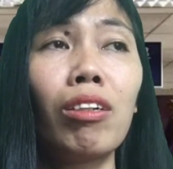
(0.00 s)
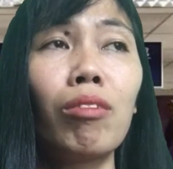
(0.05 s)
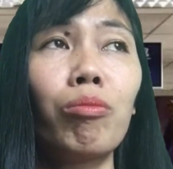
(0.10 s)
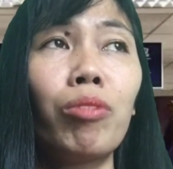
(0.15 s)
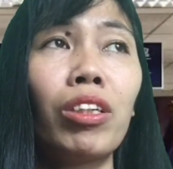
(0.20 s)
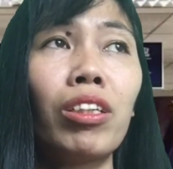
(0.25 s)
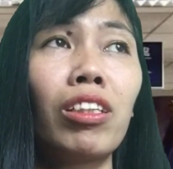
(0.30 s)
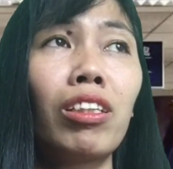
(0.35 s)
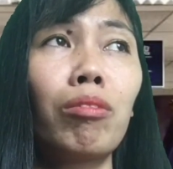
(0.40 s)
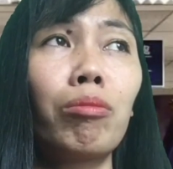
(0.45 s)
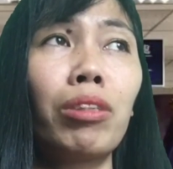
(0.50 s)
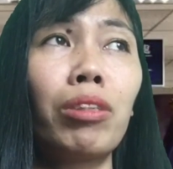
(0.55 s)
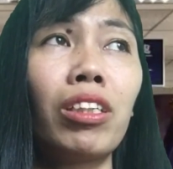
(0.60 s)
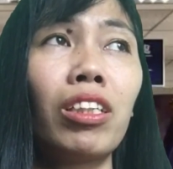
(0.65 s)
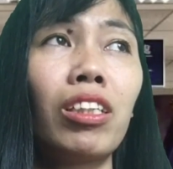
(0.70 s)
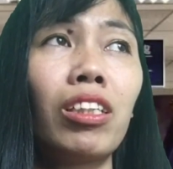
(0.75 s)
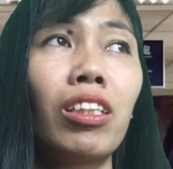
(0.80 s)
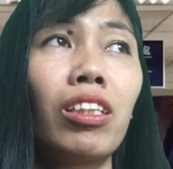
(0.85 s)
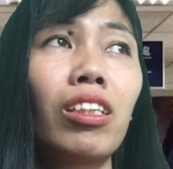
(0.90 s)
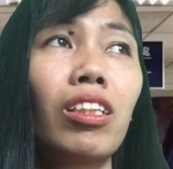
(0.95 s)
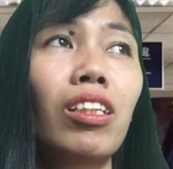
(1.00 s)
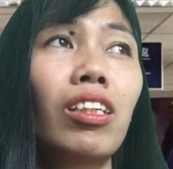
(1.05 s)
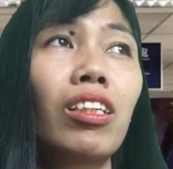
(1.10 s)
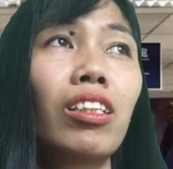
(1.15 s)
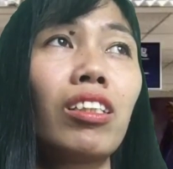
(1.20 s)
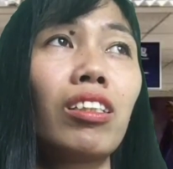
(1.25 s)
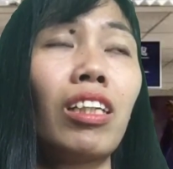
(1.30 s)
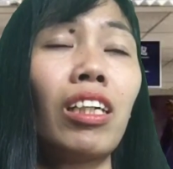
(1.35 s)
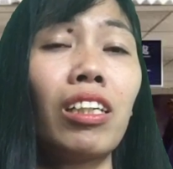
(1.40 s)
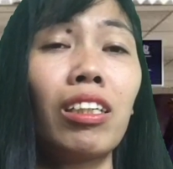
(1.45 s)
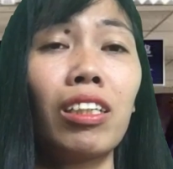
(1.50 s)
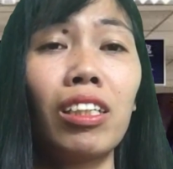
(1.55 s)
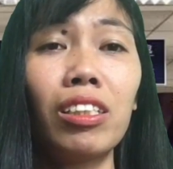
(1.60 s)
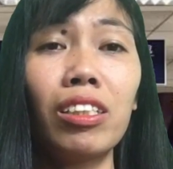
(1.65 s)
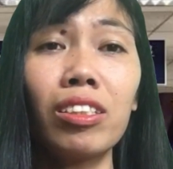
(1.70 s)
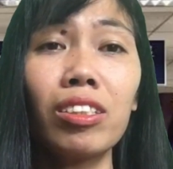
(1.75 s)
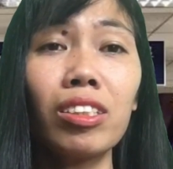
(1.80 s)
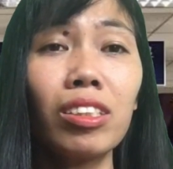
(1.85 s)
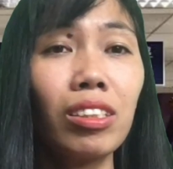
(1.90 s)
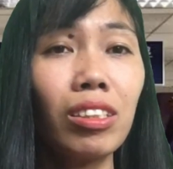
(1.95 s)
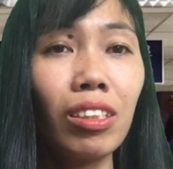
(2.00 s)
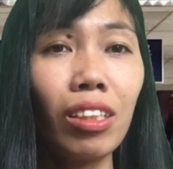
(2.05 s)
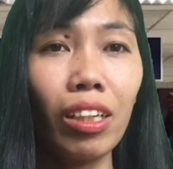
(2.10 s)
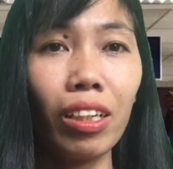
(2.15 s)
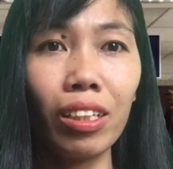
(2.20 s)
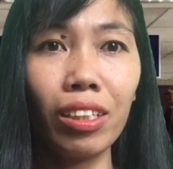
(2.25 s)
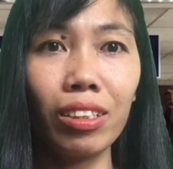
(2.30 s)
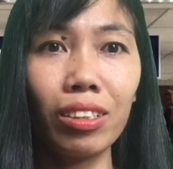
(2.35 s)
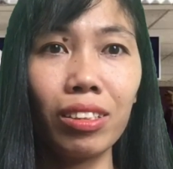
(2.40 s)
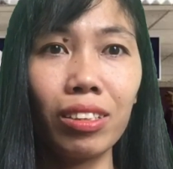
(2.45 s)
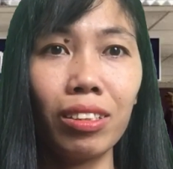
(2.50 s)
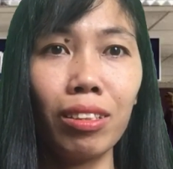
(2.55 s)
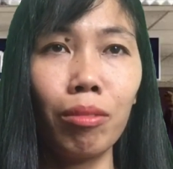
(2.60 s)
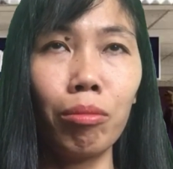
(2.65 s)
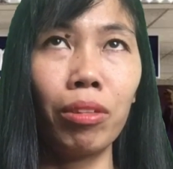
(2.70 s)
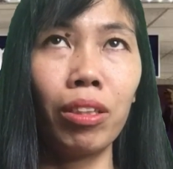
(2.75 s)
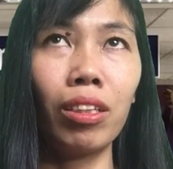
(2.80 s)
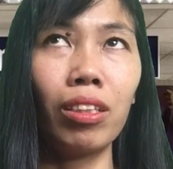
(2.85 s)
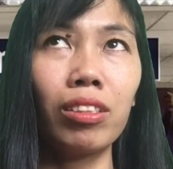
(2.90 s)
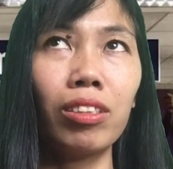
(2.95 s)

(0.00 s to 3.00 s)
para lang makatanggal ng stress, 'di ba?